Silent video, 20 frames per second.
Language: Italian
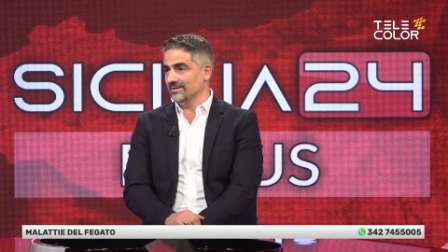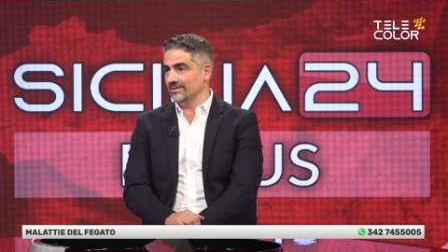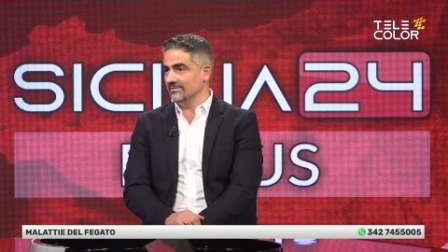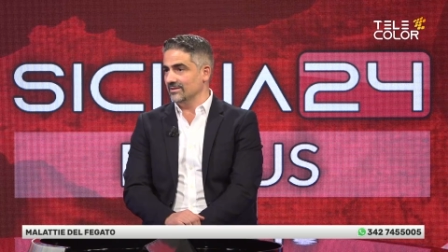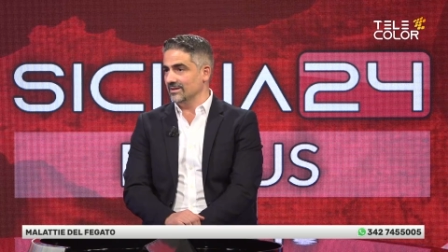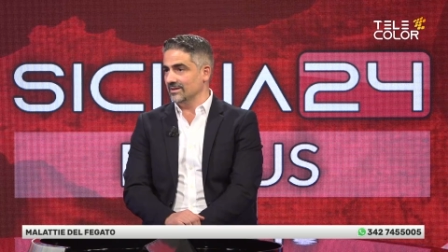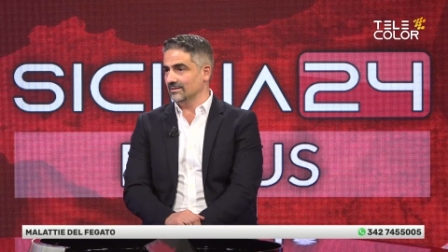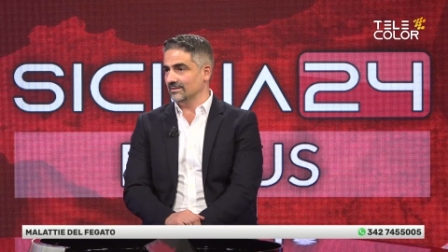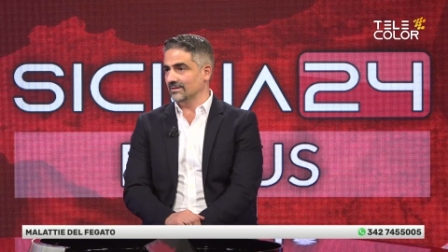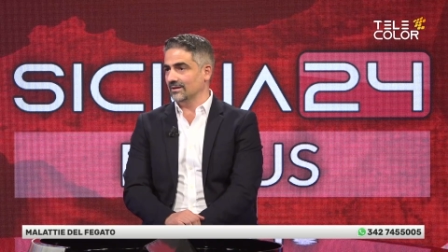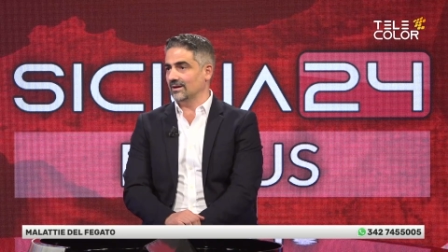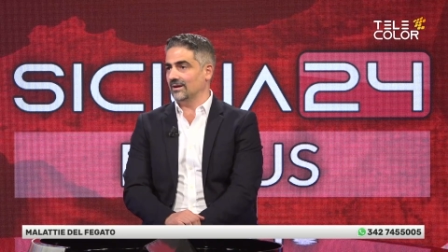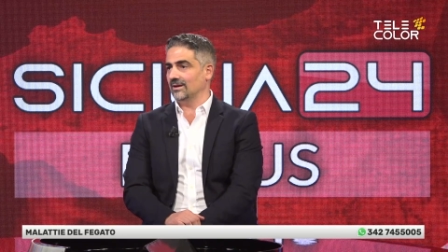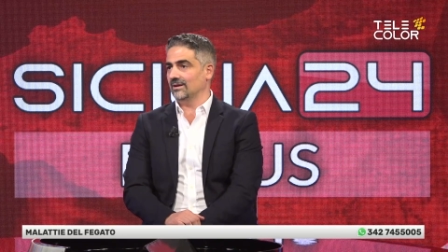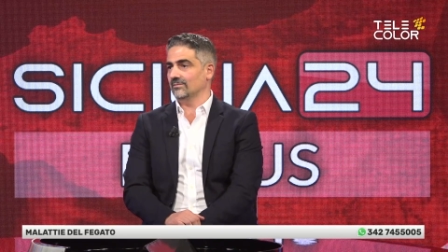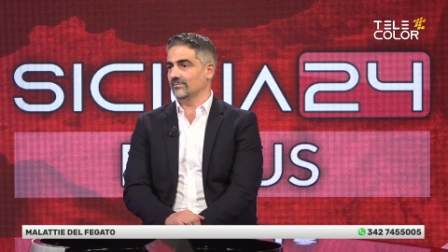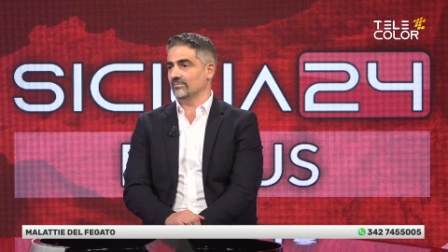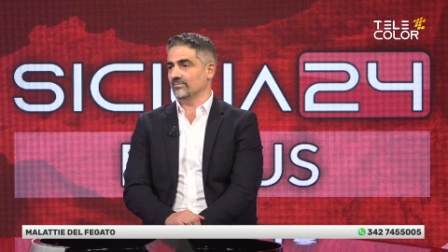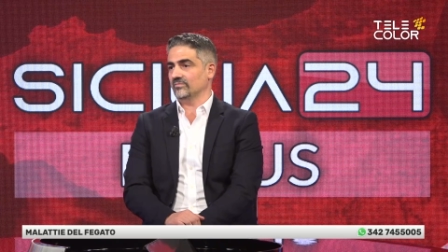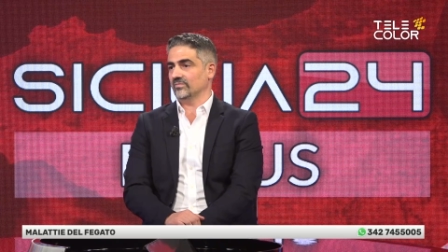di
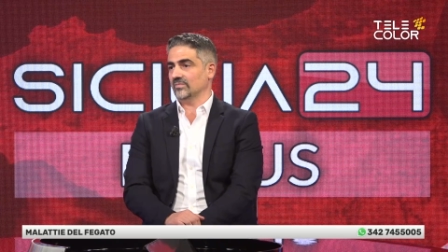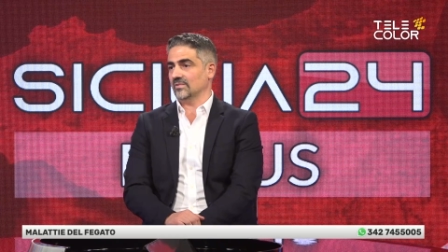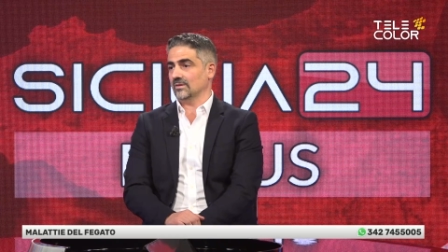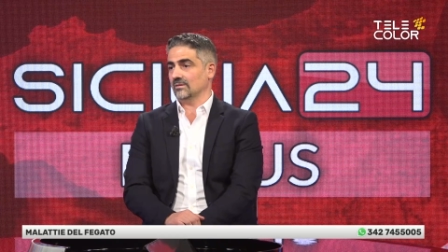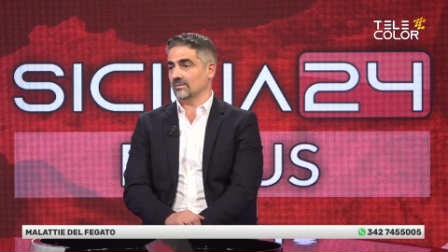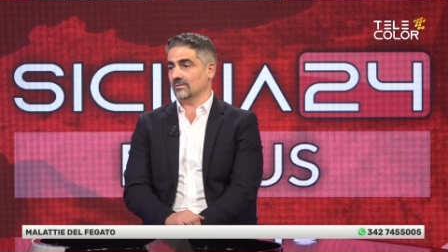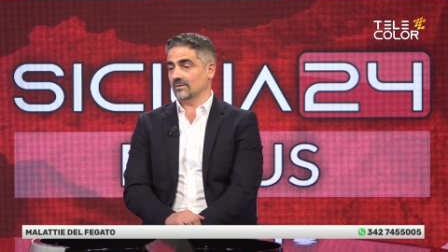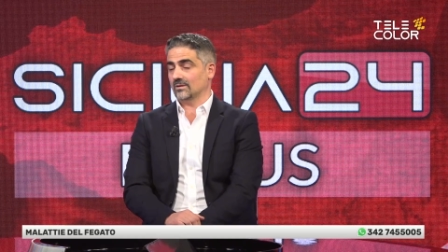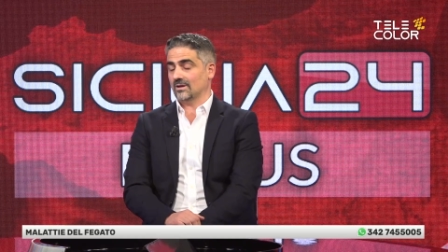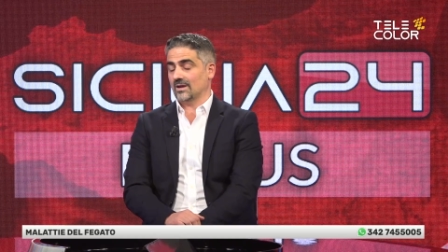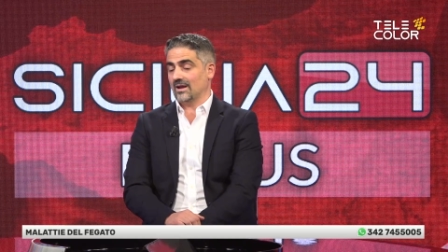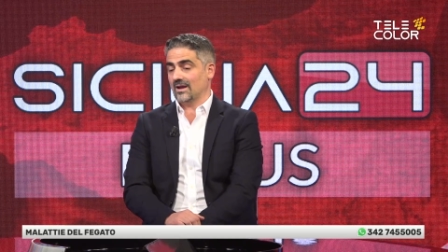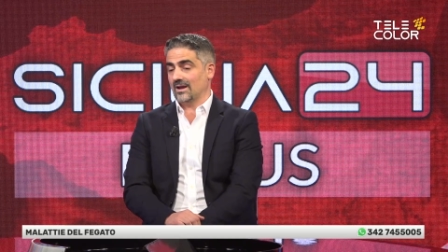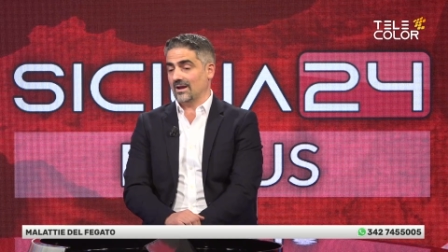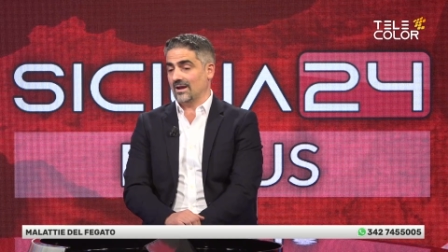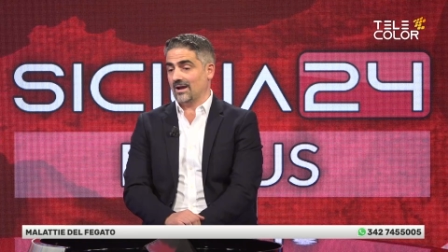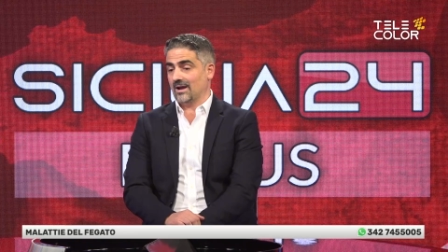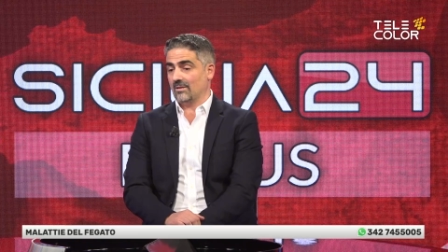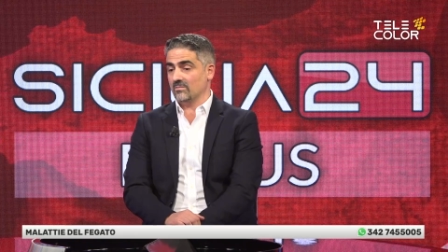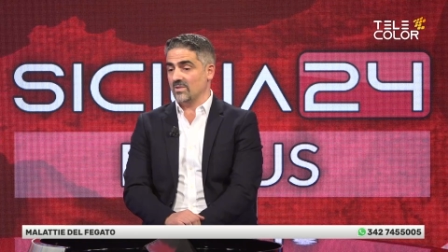vita
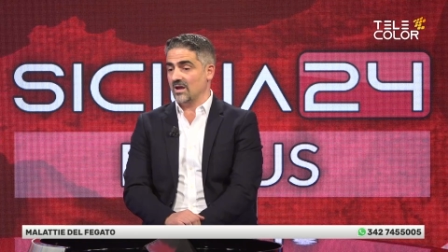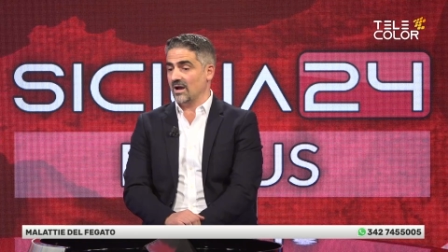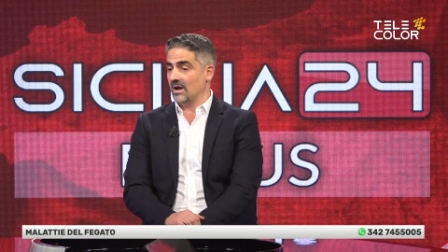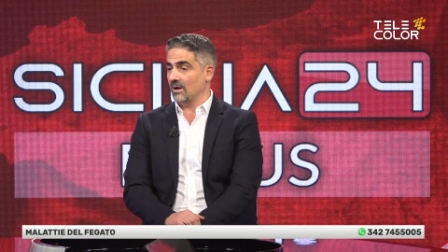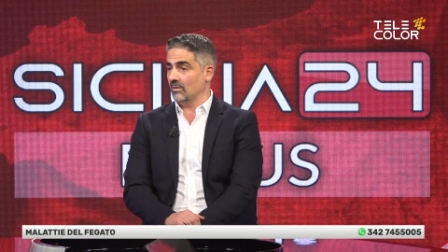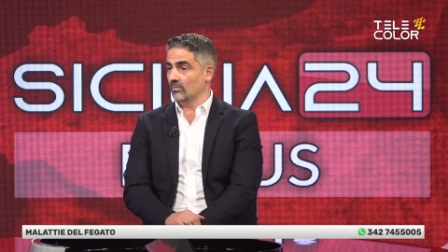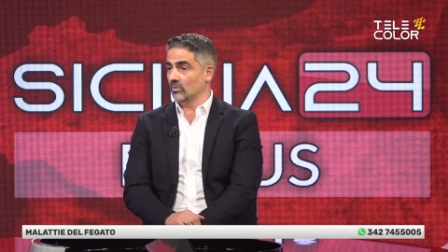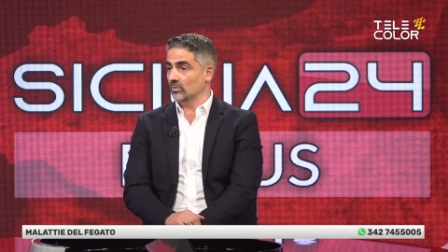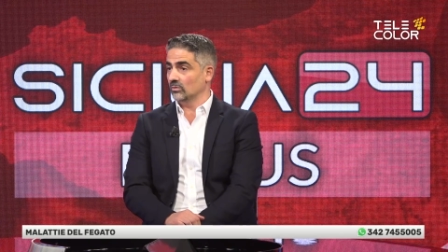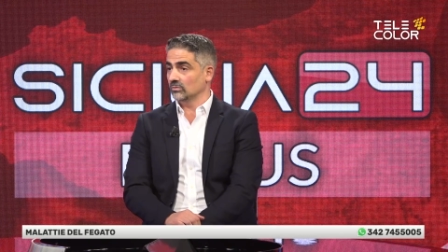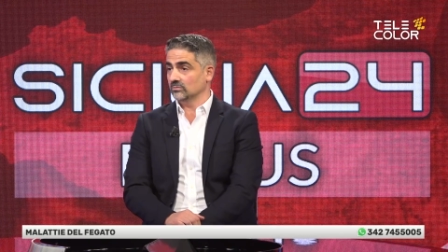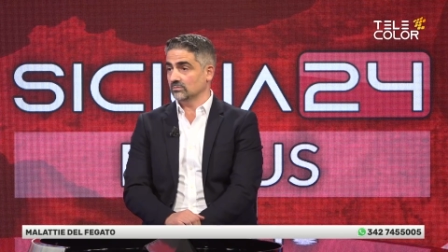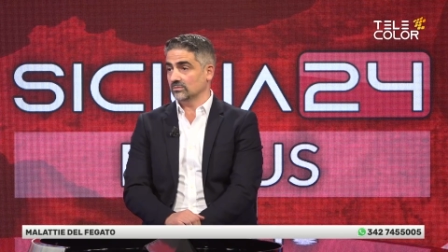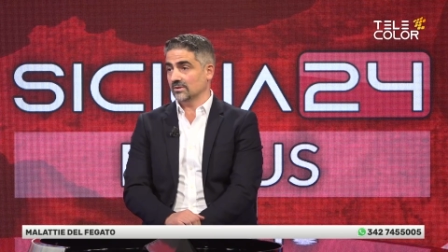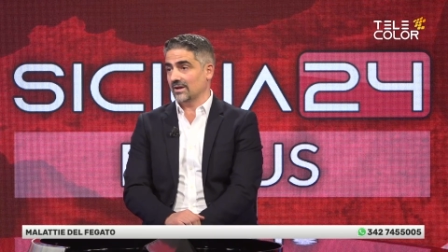che abbiamo